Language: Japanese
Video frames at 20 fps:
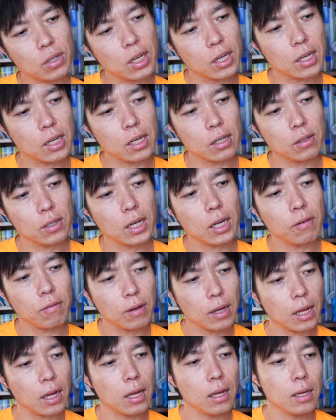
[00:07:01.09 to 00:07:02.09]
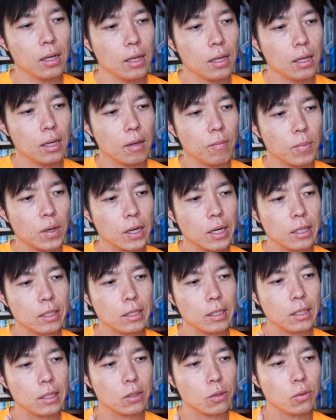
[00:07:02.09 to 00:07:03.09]
年間ぐらいは、まあ、
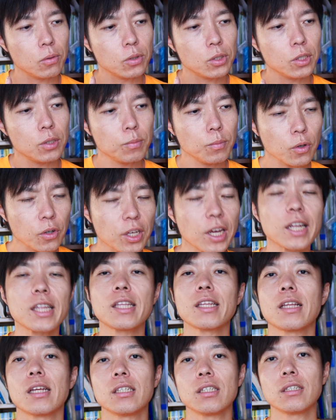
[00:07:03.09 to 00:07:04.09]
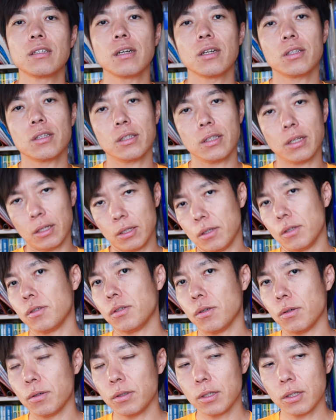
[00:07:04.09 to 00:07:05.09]
家庭教師もやってた時期あったんで
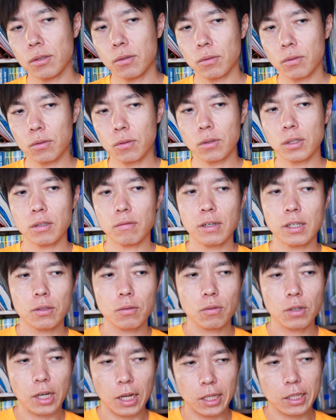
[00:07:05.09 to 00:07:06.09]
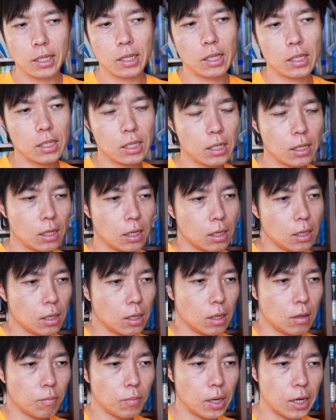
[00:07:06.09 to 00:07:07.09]
すよでその時はその家庭に
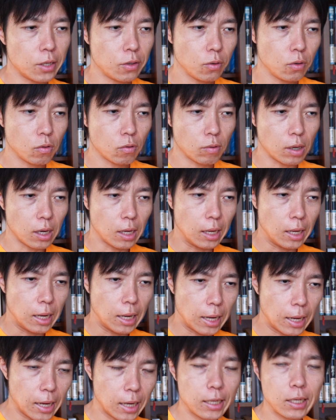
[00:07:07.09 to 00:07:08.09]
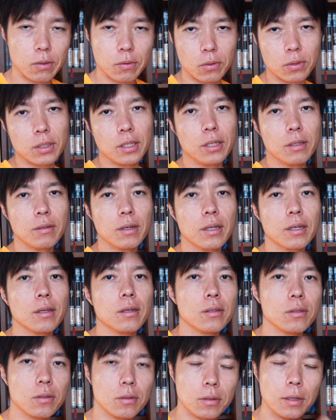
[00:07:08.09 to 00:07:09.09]
まあ要は入り込んでいくわけ
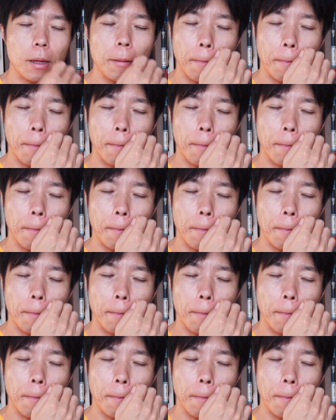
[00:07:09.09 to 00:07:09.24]
ですよ